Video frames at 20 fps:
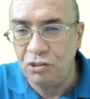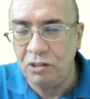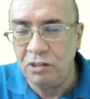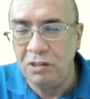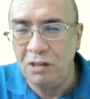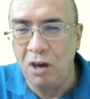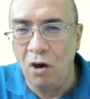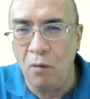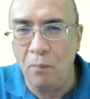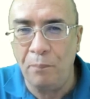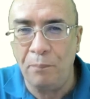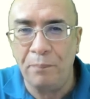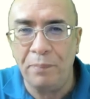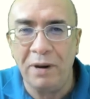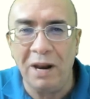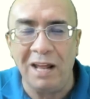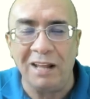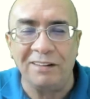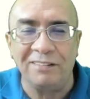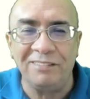e é um
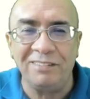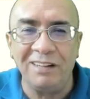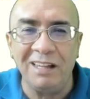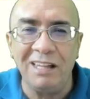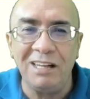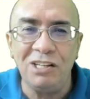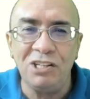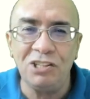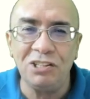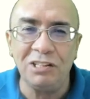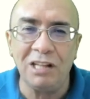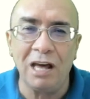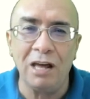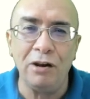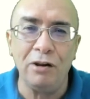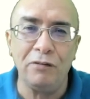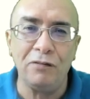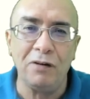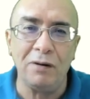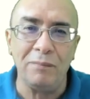prazer estar
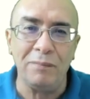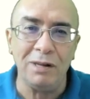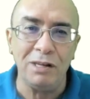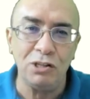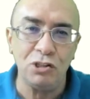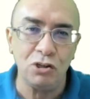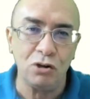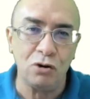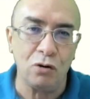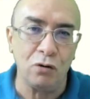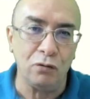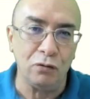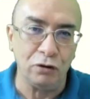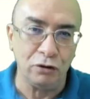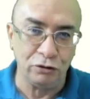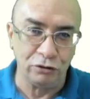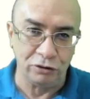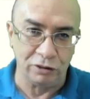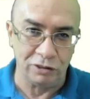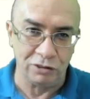novamente com
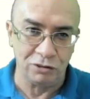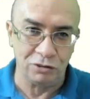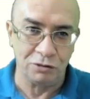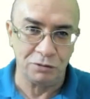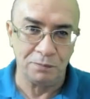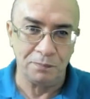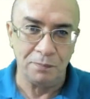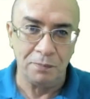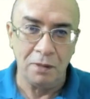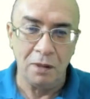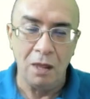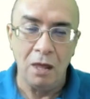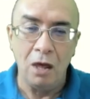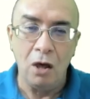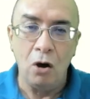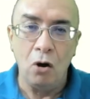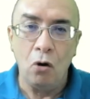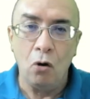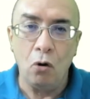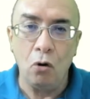vocês.
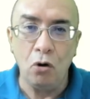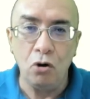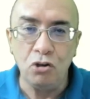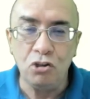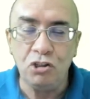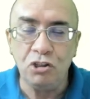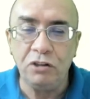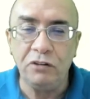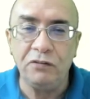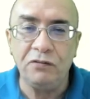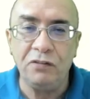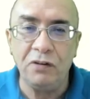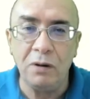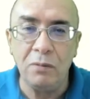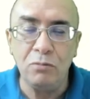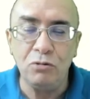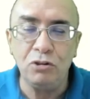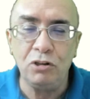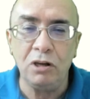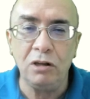Hoje
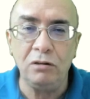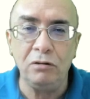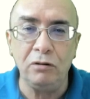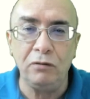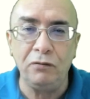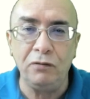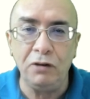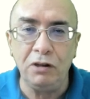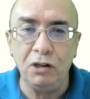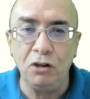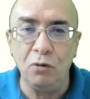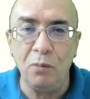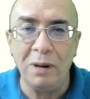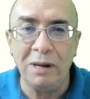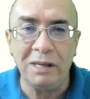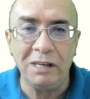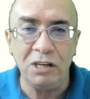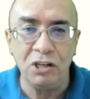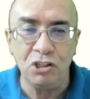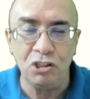vamos resolver uma
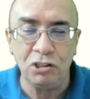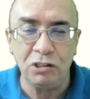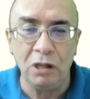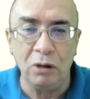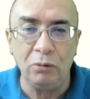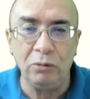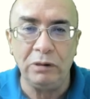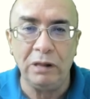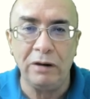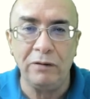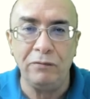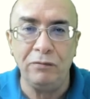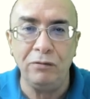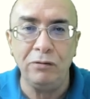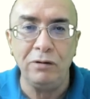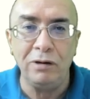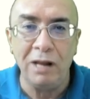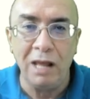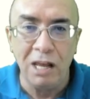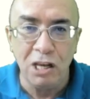questão da
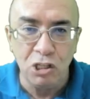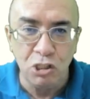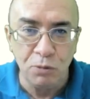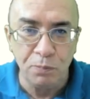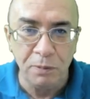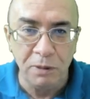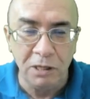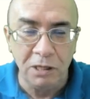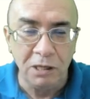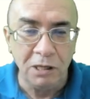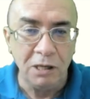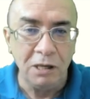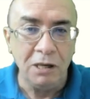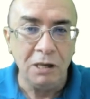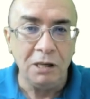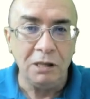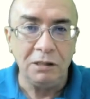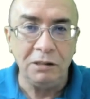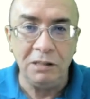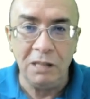VUNESP
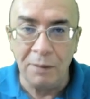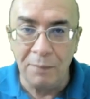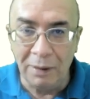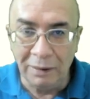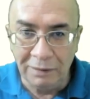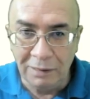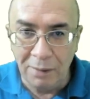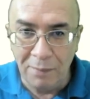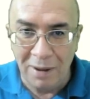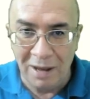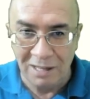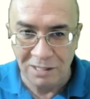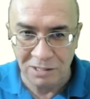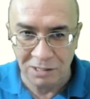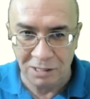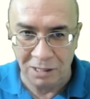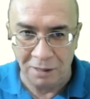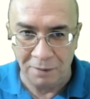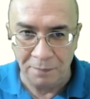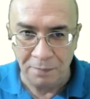de
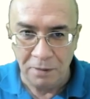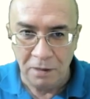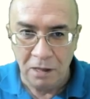matemática,